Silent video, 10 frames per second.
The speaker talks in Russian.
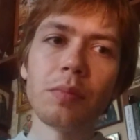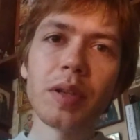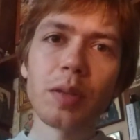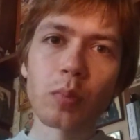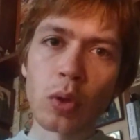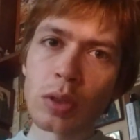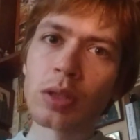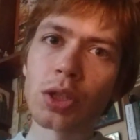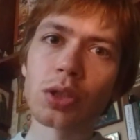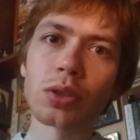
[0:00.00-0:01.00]
мы не просто
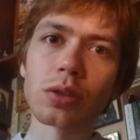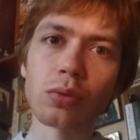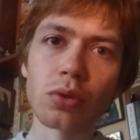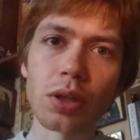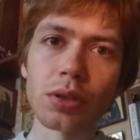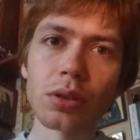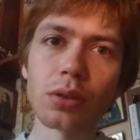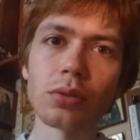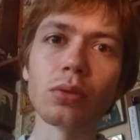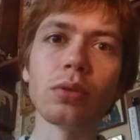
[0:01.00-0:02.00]
должны слушать,
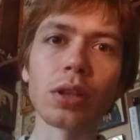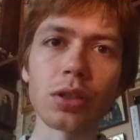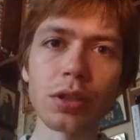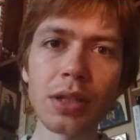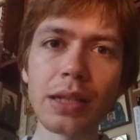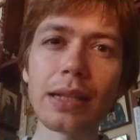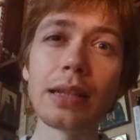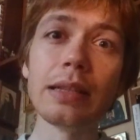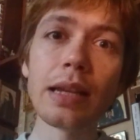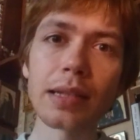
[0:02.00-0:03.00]
но должны
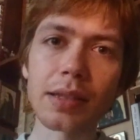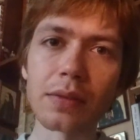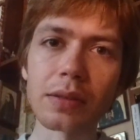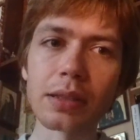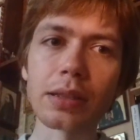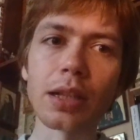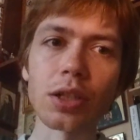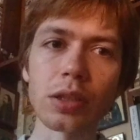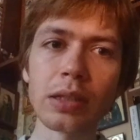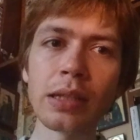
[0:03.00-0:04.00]
действовать,
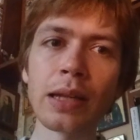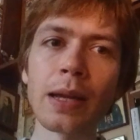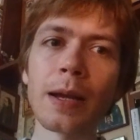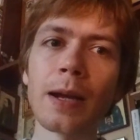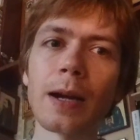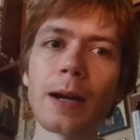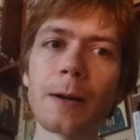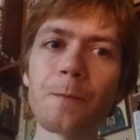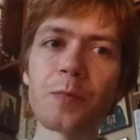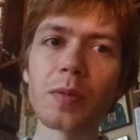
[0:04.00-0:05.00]
должны
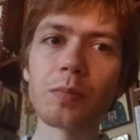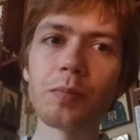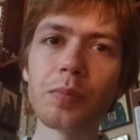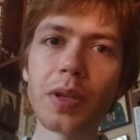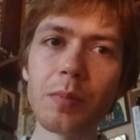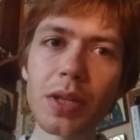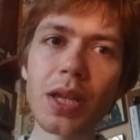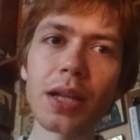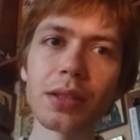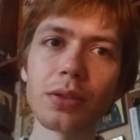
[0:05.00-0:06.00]
а,
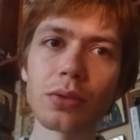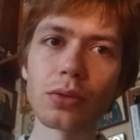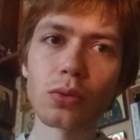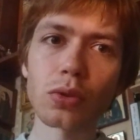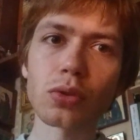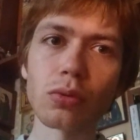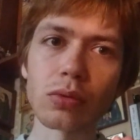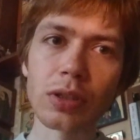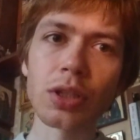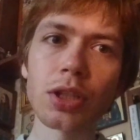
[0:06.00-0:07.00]
применять то, что
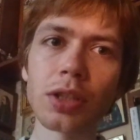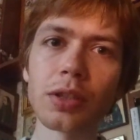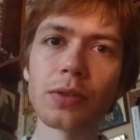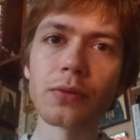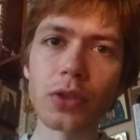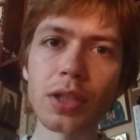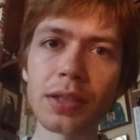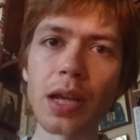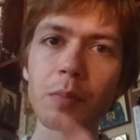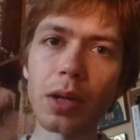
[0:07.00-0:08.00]
услышали в
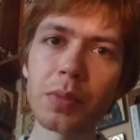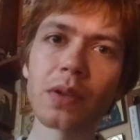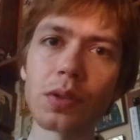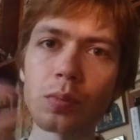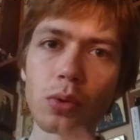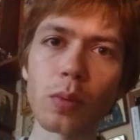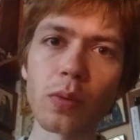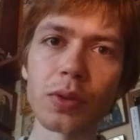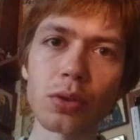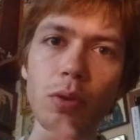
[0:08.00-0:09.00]
жизни, опробировать,
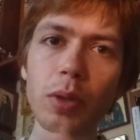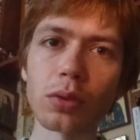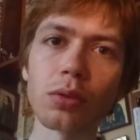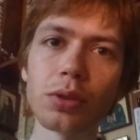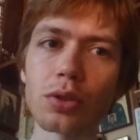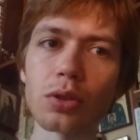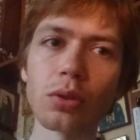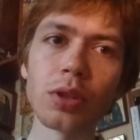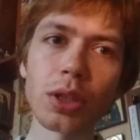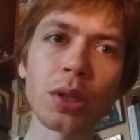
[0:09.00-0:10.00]
пробовать, что подходит,
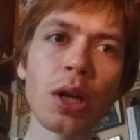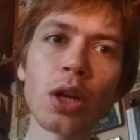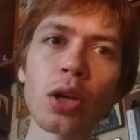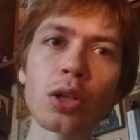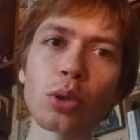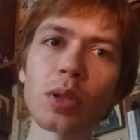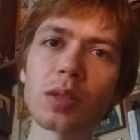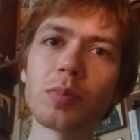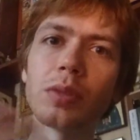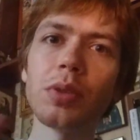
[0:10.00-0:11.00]
что нет, что
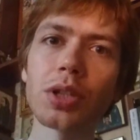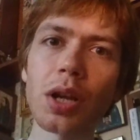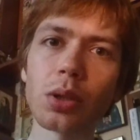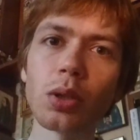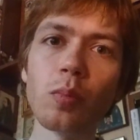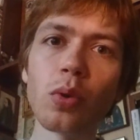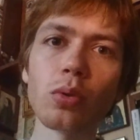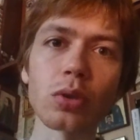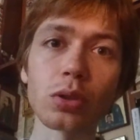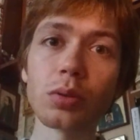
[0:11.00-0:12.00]
нас приближает к
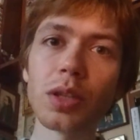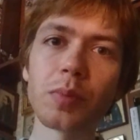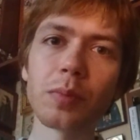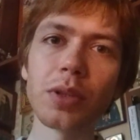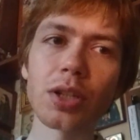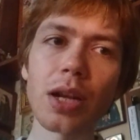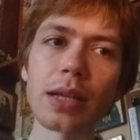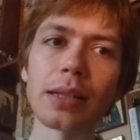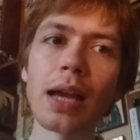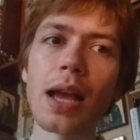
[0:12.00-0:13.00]
Богу, что не
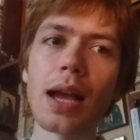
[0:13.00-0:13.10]
приближает,